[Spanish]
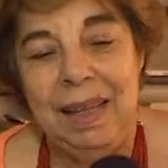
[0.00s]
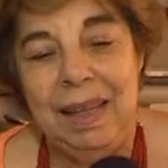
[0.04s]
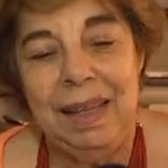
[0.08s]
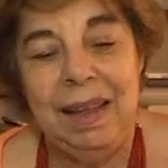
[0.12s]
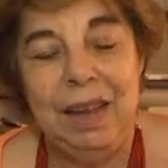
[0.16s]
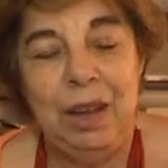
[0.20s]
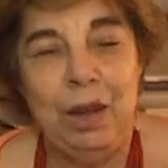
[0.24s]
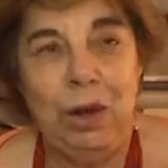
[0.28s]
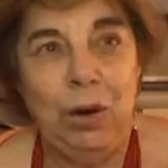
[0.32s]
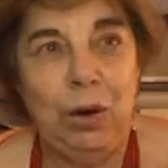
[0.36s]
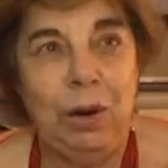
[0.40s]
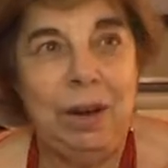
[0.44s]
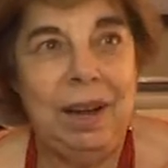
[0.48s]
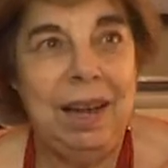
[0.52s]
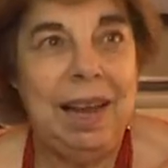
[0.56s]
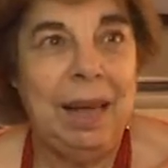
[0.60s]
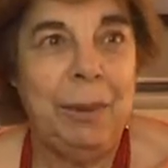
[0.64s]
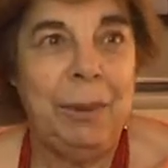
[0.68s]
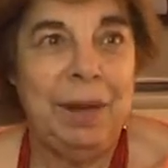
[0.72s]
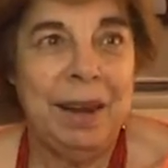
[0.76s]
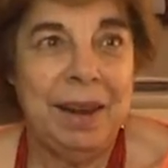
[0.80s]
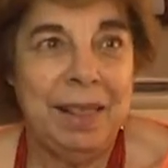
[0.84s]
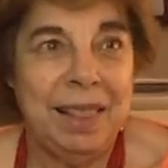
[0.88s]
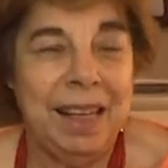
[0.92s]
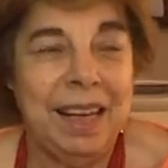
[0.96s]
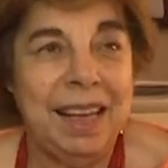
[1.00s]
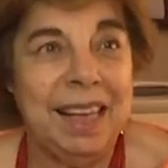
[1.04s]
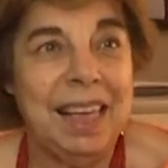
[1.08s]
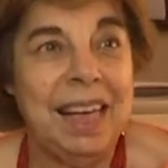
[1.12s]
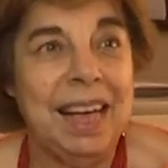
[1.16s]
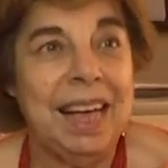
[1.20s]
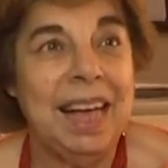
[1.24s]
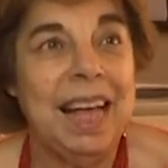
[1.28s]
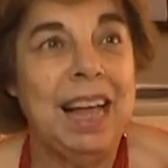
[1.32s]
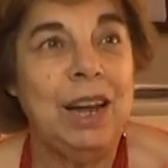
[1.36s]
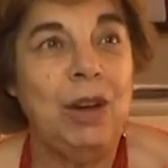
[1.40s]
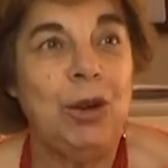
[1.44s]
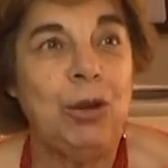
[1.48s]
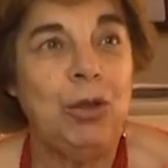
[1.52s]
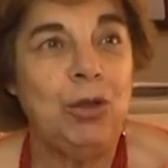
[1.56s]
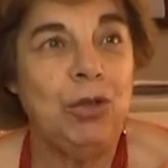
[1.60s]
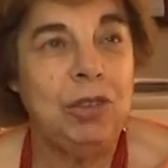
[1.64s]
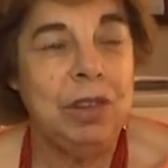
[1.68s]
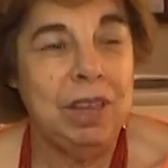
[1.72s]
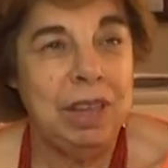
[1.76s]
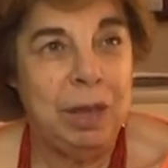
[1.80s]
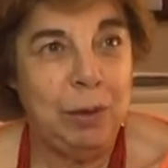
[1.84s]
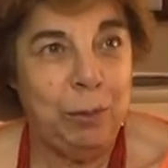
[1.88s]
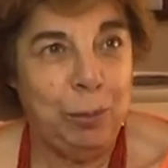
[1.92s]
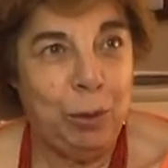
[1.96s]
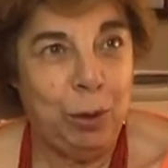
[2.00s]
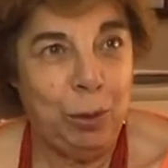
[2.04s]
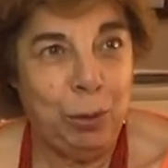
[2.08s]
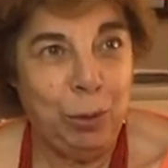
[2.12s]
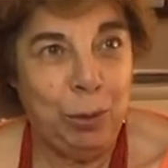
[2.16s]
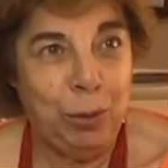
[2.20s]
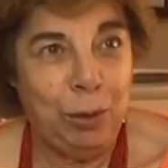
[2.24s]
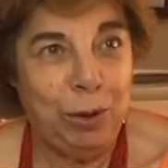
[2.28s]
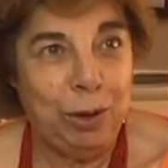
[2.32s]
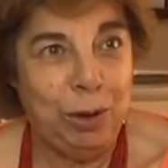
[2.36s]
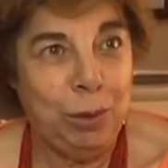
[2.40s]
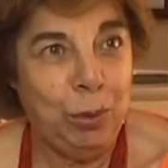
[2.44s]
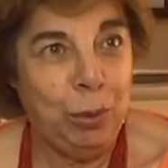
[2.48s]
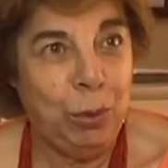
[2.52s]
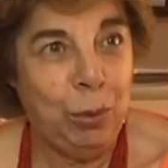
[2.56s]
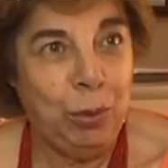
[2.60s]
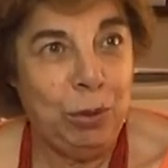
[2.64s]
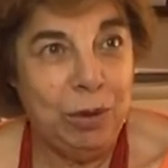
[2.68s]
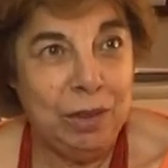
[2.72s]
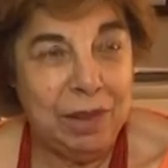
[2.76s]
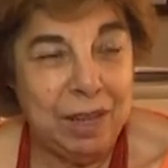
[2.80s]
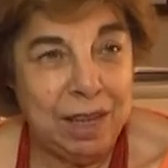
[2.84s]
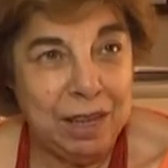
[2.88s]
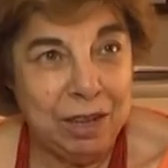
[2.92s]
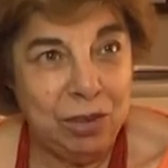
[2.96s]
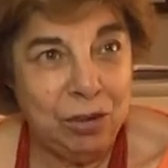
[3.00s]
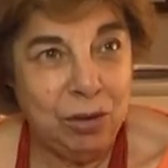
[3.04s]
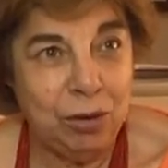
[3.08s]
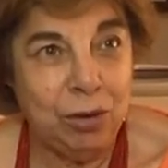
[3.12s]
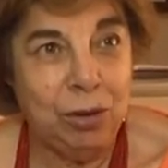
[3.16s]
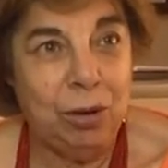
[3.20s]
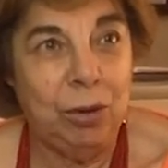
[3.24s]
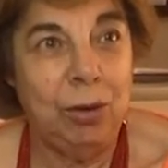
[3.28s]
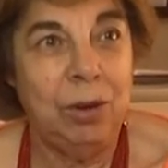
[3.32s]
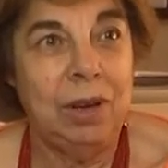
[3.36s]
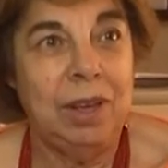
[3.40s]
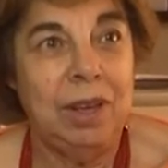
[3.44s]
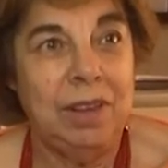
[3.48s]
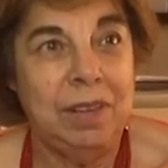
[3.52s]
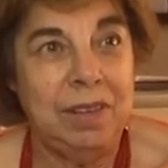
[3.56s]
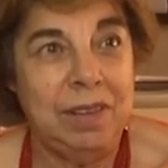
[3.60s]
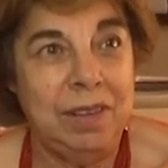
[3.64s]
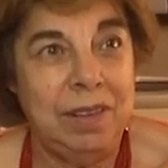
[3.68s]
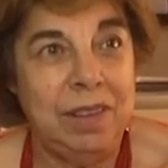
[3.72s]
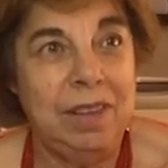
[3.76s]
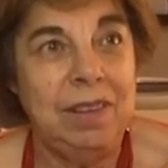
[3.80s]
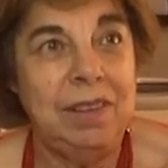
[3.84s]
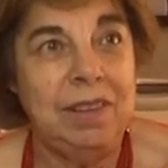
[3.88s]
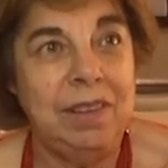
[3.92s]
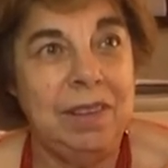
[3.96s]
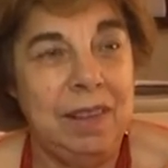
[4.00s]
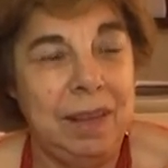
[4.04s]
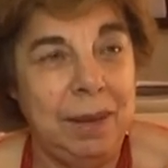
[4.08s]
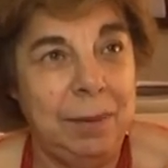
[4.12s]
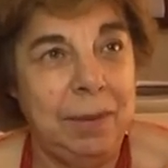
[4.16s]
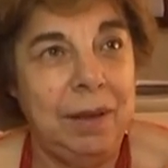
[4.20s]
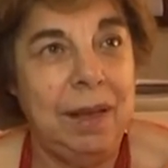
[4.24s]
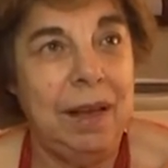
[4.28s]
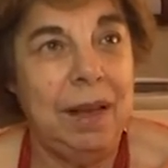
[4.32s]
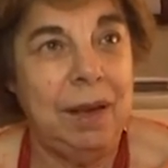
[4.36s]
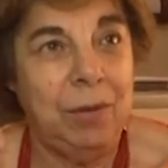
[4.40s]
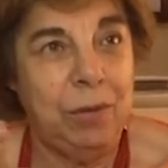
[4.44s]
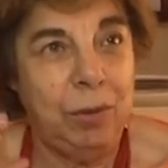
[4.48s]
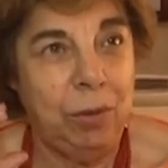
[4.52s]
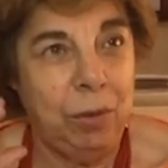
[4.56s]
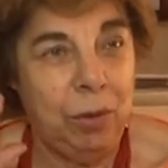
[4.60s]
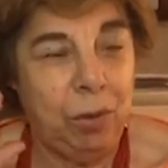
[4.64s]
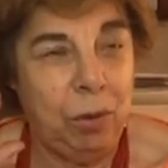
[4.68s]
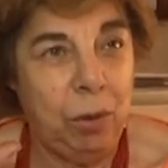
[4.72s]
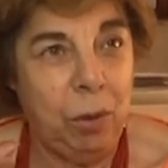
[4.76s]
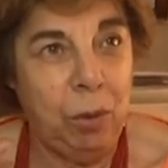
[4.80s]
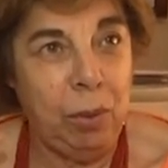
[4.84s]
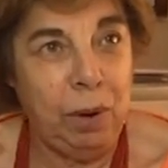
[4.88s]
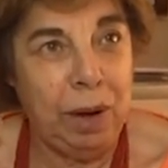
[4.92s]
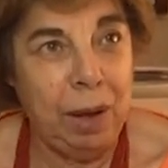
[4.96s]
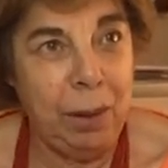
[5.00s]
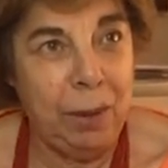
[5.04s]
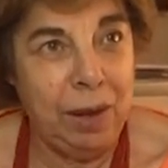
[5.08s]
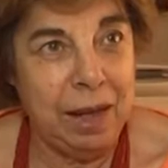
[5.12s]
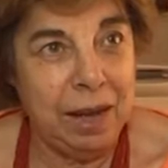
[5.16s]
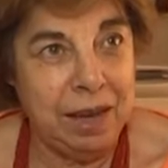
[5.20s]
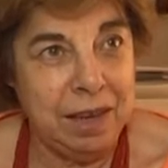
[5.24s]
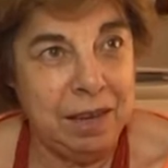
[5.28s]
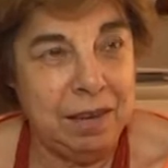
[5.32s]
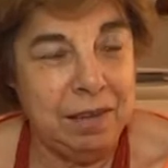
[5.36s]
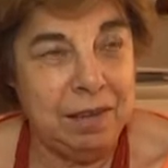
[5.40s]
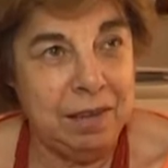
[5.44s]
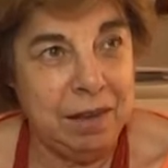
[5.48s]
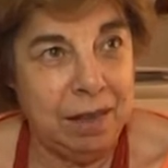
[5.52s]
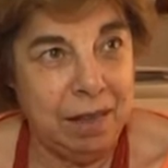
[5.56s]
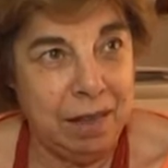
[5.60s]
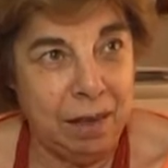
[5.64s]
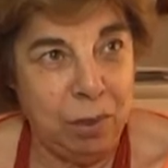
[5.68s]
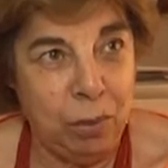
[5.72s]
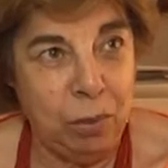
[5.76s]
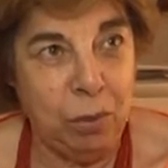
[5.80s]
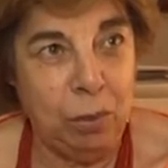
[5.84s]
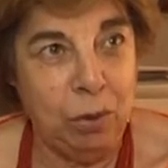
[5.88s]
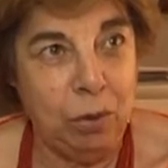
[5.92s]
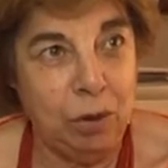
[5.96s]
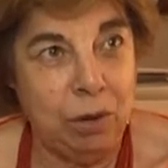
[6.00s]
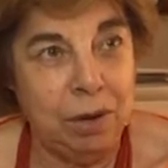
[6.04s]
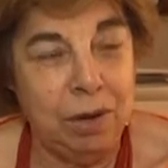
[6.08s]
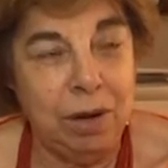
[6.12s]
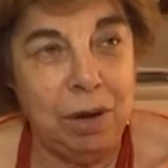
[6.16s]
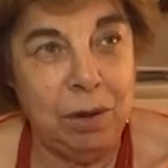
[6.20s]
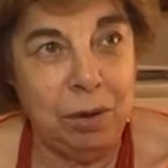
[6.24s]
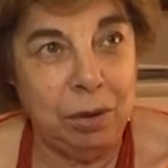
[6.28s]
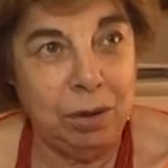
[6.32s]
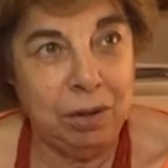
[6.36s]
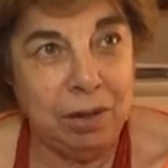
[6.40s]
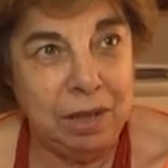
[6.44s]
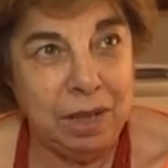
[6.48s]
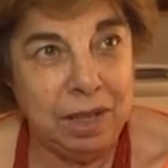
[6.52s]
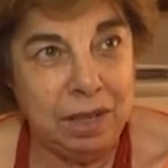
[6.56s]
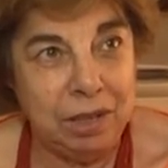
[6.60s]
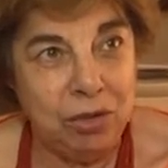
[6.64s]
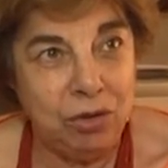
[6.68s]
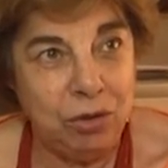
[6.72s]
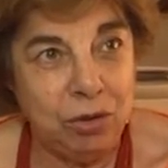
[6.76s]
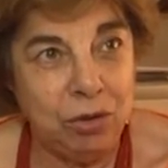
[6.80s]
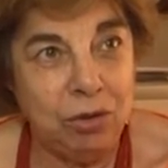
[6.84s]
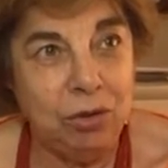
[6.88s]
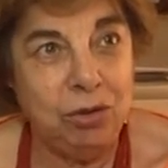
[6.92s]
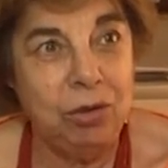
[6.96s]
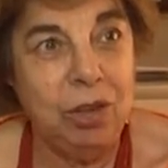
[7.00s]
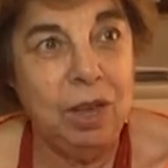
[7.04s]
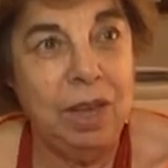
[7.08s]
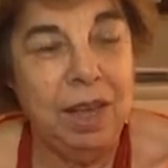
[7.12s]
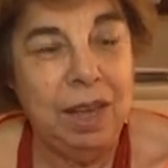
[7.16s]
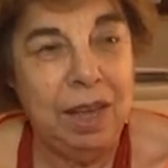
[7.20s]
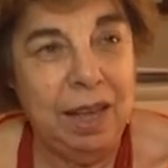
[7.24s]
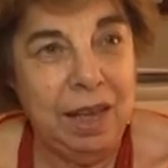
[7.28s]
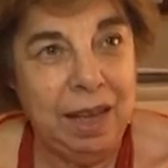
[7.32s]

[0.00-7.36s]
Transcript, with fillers: No, la verdad que acá no se desplomó ningún techo, lo que sí se aflojó una varilla de uno de los techos,